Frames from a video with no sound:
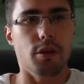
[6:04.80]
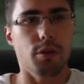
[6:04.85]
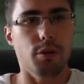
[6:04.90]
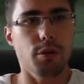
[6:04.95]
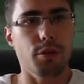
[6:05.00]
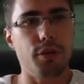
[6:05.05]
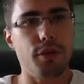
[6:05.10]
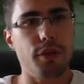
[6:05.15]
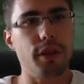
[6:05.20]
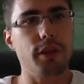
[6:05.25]
le
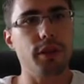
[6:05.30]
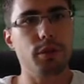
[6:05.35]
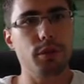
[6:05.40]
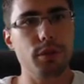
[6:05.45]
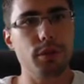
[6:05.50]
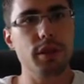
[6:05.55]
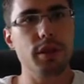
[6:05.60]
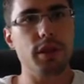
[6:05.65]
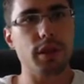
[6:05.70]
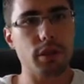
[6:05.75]
fait de
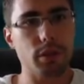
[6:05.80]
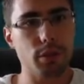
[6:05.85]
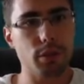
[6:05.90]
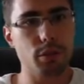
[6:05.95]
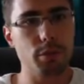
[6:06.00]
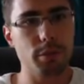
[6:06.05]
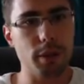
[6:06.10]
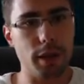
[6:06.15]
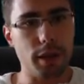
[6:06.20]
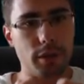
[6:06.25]
dire que
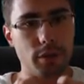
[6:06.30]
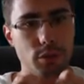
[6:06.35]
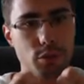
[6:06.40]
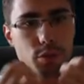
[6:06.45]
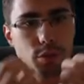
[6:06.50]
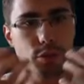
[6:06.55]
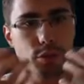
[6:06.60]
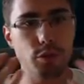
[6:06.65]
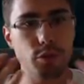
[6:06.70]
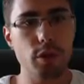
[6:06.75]
ben, tu
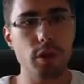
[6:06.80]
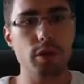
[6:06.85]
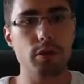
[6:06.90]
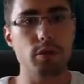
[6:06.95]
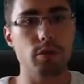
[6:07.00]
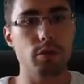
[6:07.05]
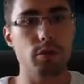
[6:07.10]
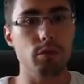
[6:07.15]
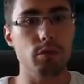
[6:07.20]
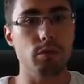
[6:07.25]
vois
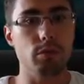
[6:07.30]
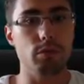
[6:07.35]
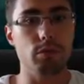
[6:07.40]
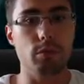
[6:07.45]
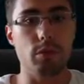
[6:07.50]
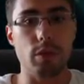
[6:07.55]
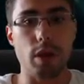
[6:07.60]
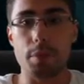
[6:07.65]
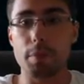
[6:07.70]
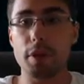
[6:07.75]

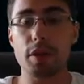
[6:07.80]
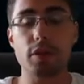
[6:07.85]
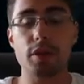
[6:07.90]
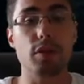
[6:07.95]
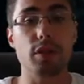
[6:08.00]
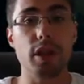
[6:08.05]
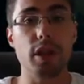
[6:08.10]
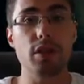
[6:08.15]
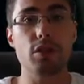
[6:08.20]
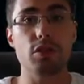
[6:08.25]
un
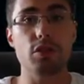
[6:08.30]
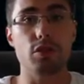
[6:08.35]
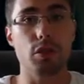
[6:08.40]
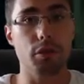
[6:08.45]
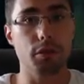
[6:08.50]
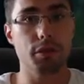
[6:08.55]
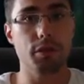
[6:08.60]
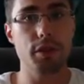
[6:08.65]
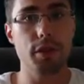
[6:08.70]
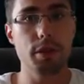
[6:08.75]
personnage dans le
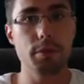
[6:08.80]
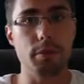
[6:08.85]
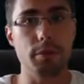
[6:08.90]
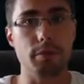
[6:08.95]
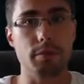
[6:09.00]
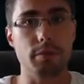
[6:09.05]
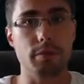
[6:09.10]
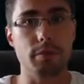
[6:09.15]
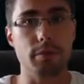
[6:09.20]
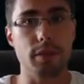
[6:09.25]
film,
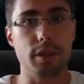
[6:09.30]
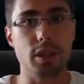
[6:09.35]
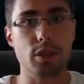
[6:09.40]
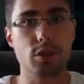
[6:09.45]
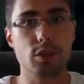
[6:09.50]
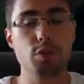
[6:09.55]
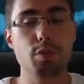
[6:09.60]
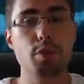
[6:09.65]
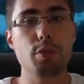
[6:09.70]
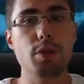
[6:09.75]
et tu peux